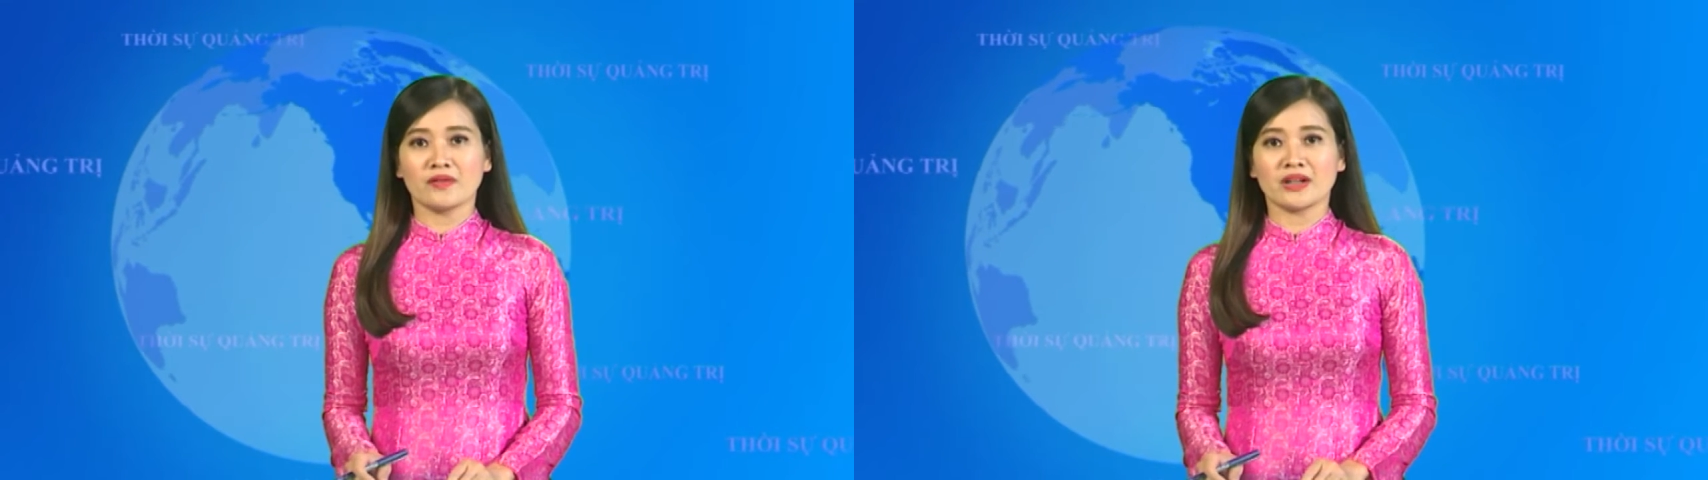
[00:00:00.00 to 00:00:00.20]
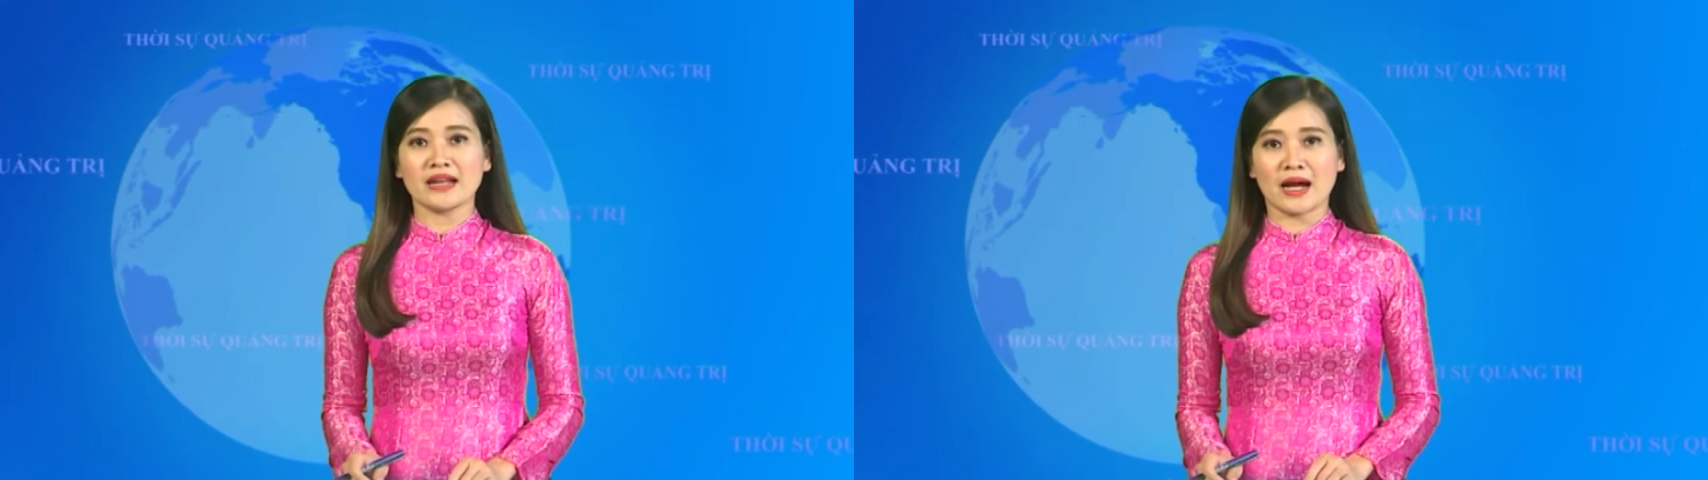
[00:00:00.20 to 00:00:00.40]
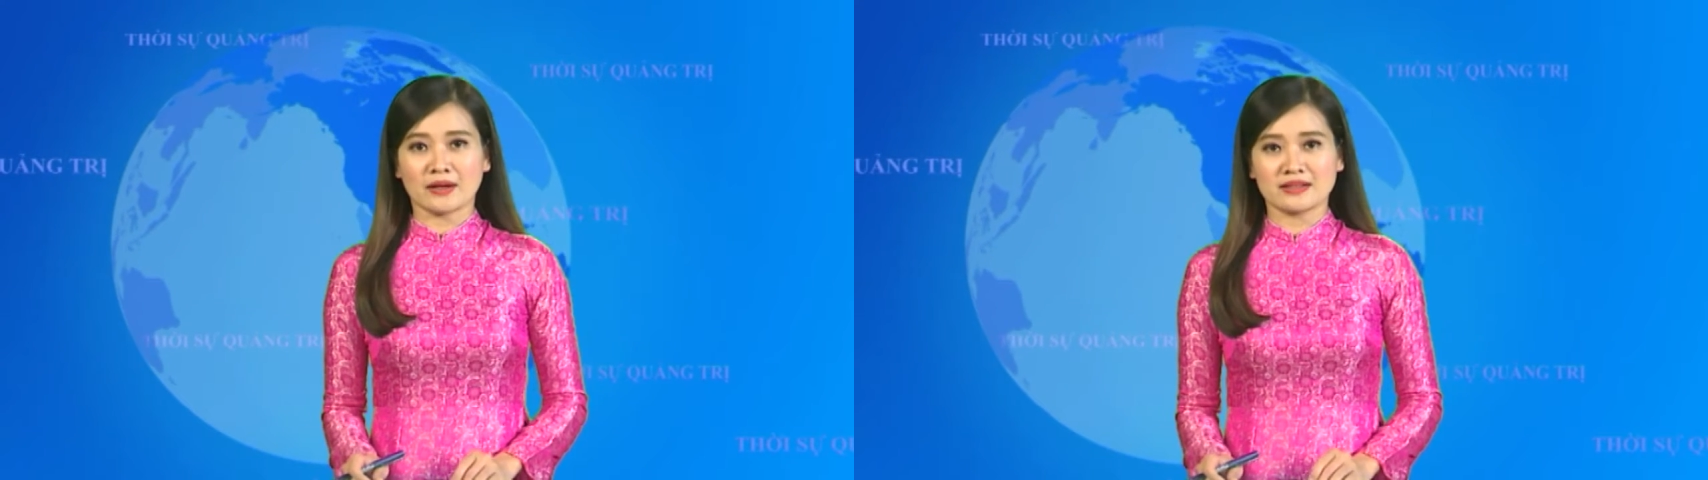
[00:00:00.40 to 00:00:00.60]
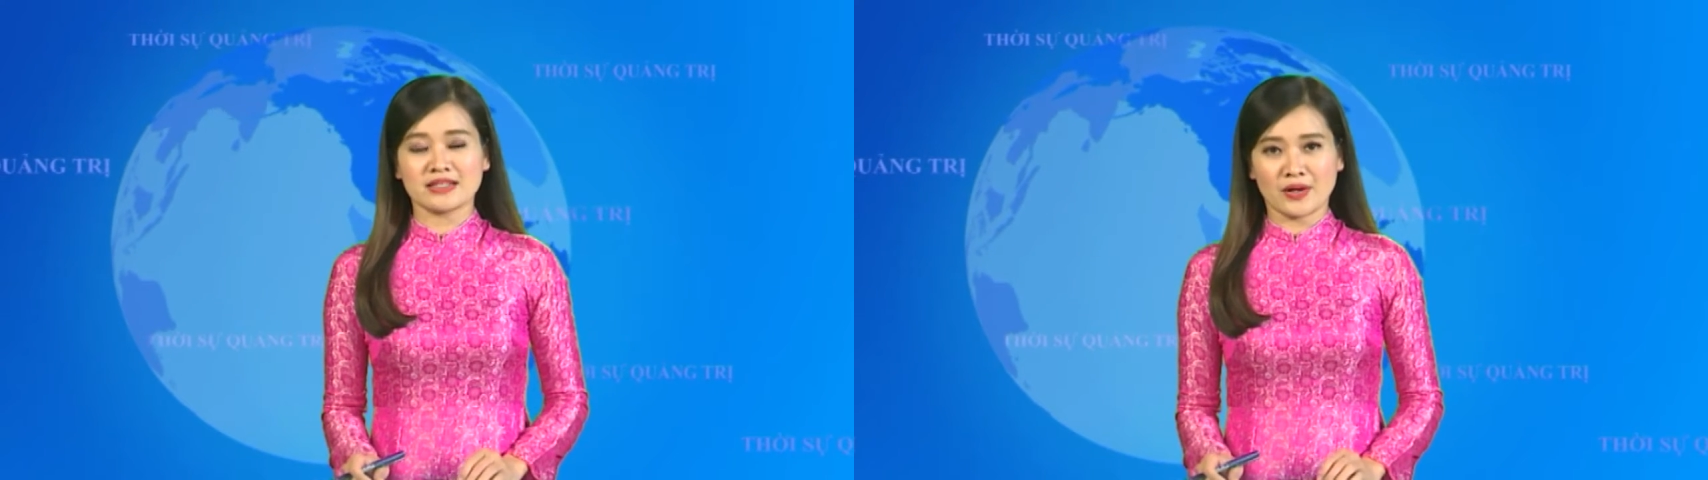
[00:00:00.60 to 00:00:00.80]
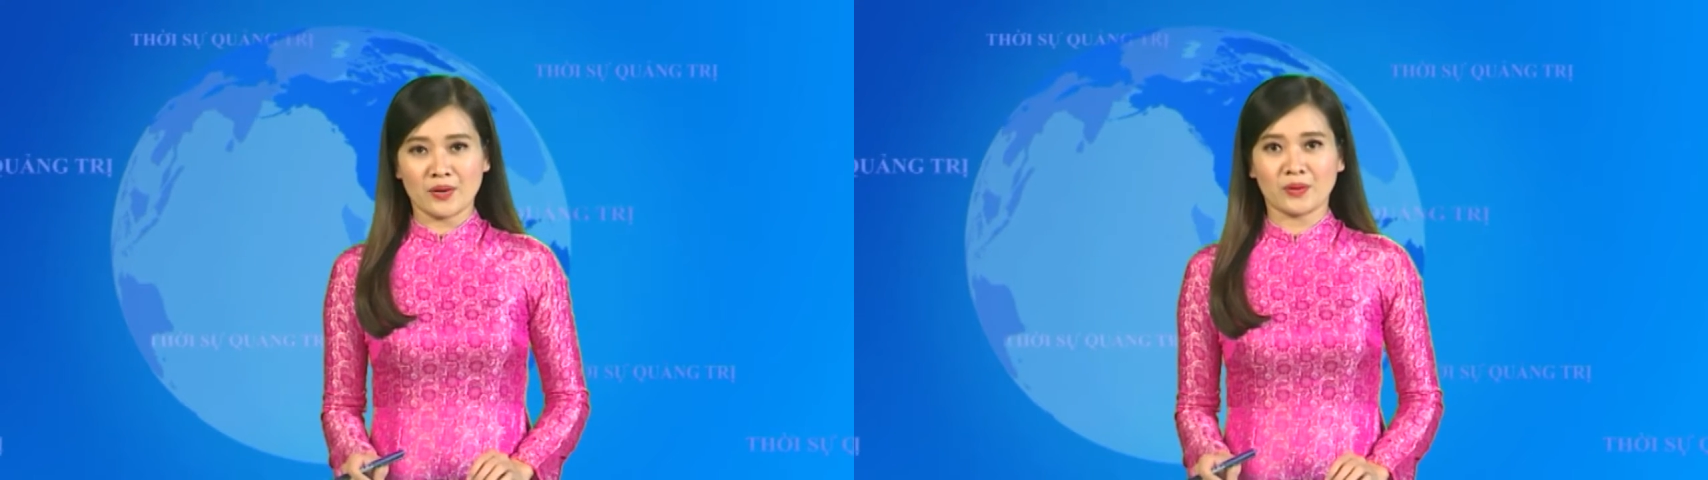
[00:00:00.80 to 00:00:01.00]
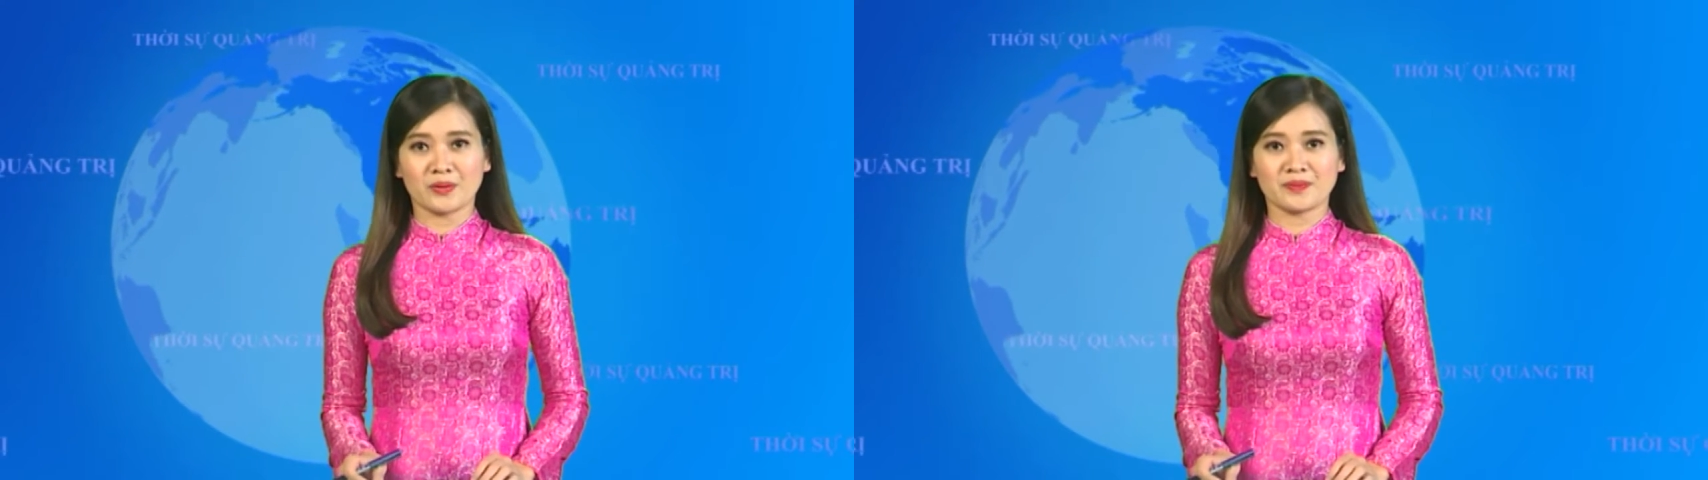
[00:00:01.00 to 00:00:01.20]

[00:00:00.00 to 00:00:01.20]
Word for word: với đảng, chế độ.